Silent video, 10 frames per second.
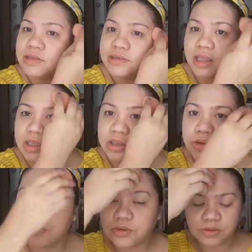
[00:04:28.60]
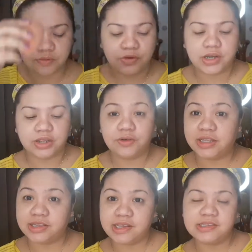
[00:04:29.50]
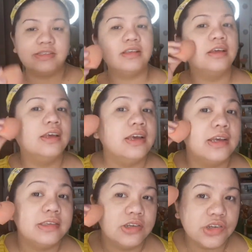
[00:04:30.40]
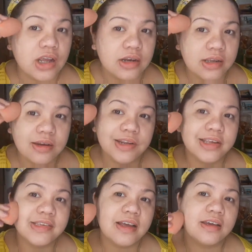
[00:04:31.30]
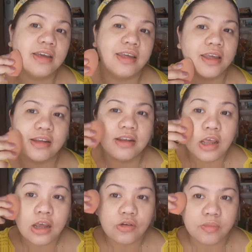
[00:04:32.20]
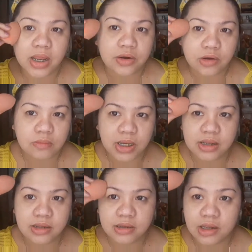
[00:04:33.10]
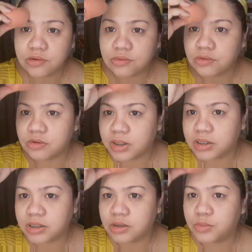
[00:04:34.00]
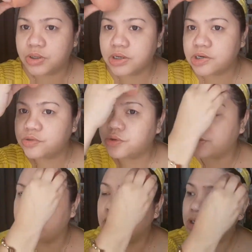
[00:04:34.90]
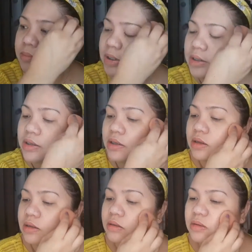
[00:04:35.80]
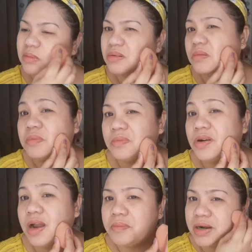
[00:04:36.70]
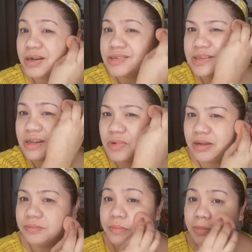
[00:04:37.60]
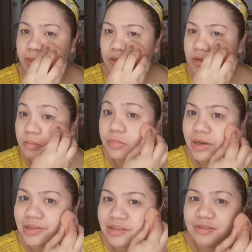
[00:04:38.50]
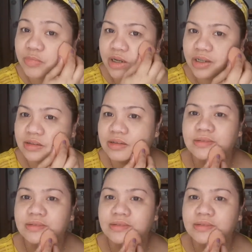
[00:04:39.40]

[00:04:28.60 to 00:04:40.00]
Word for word: Thank you for the critics. Kasi siya ang nag-critic sa akin. Kung meron akong maling, ano, mga words or mga grammar. Kasi, di ba? Bright, bright.